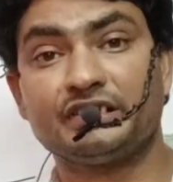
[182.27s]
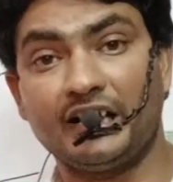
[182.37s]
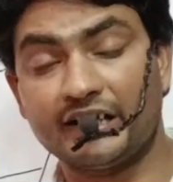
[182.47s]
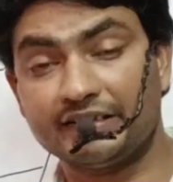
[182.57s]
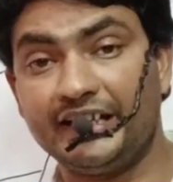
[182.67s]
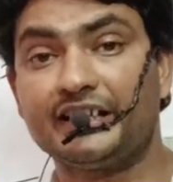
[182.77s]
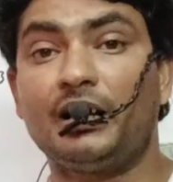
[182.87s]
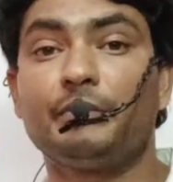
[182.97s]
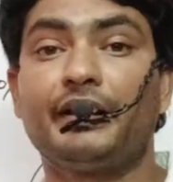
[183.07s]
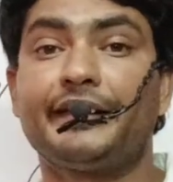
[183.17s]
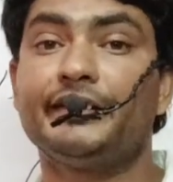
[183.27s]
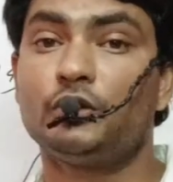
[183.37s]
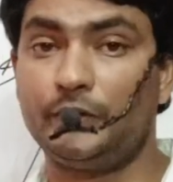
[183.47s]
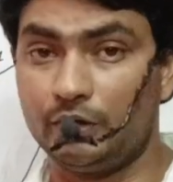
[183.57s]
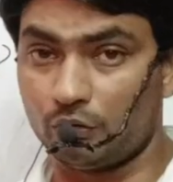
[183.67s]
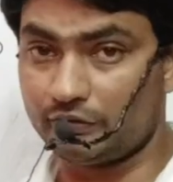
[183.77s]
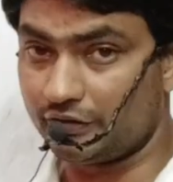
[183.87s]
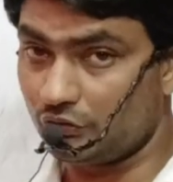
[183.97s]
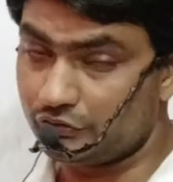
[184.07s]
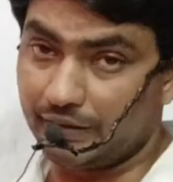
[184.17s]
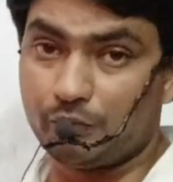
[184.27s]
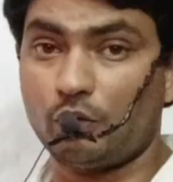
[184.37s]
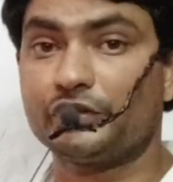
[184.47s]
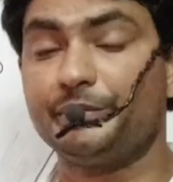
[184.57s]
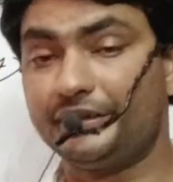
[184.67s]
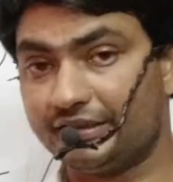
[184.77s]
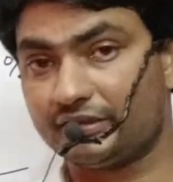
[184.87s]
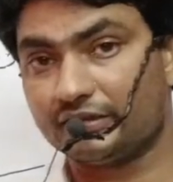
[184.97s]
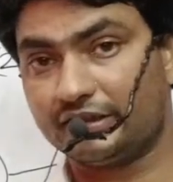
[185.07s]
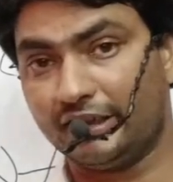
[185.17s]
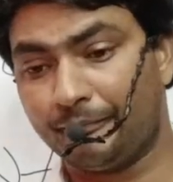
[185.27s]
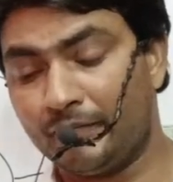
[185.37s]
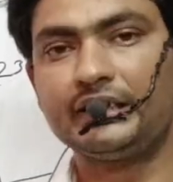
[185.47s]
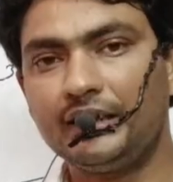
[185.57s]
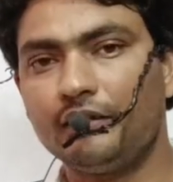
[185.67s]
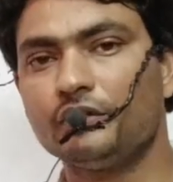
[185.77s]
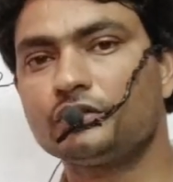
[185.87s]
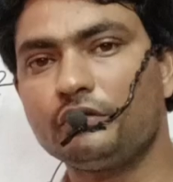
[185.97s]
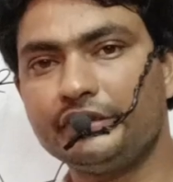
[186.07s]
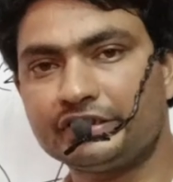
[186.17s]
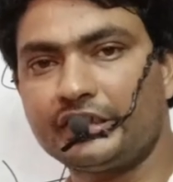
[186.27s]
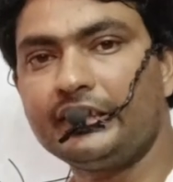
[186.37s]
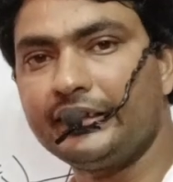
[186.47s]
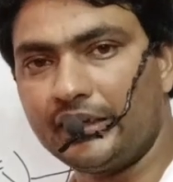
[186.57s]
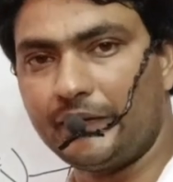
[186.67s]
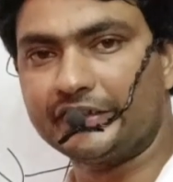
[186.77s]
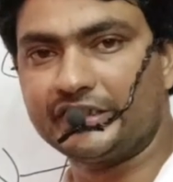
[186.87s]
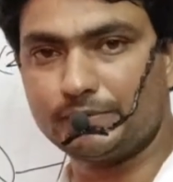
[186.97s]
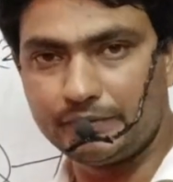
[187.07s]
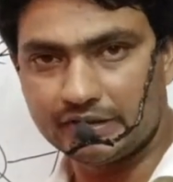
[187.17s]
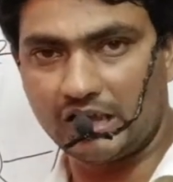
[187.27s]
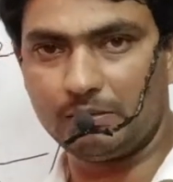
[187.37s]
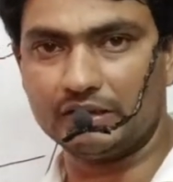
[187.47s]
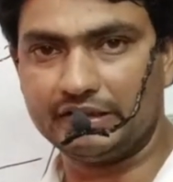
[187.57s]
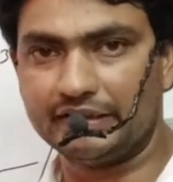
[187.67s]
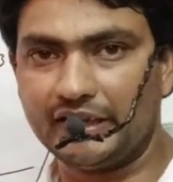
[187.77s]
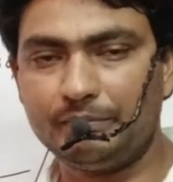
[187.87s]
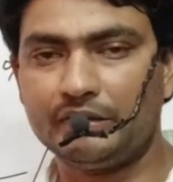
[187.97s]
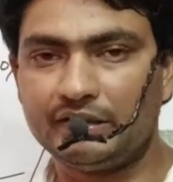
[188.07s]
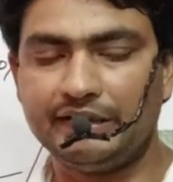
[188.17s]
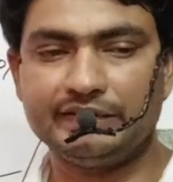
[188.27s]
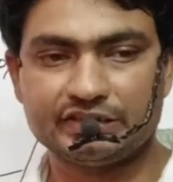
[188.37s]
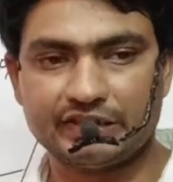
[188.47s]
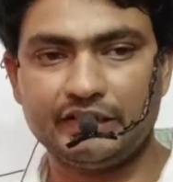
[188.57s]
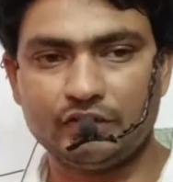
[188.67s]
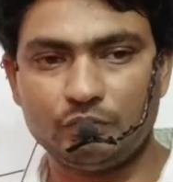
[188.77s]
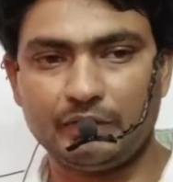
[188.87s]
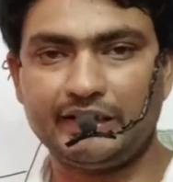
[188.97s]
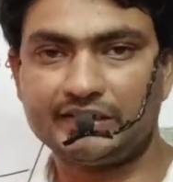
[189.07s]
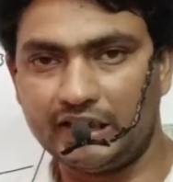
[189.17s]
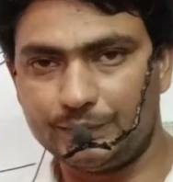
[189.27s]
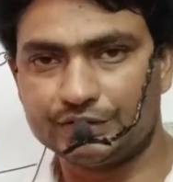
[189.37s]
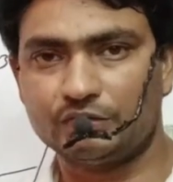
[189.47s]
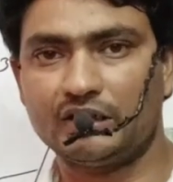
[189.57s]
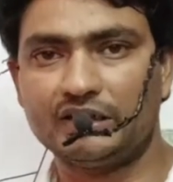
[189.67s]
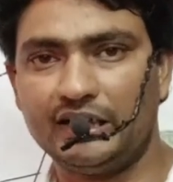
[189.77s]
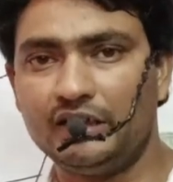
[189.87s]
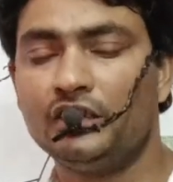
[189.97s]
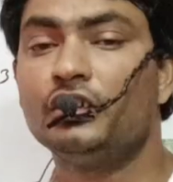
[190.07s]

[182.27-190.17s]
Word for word: अगर नहीं काम कर रही है तो फिर डॉक्टर इसको सेफ्रोक्सी में दे सकते हैं इनके अलावा दोस्तों स्किन इन्फेक्शन में भी काम आती है कई बार ना स्किन के ऊपर ऐसा इन्फेक्शन हो जाता है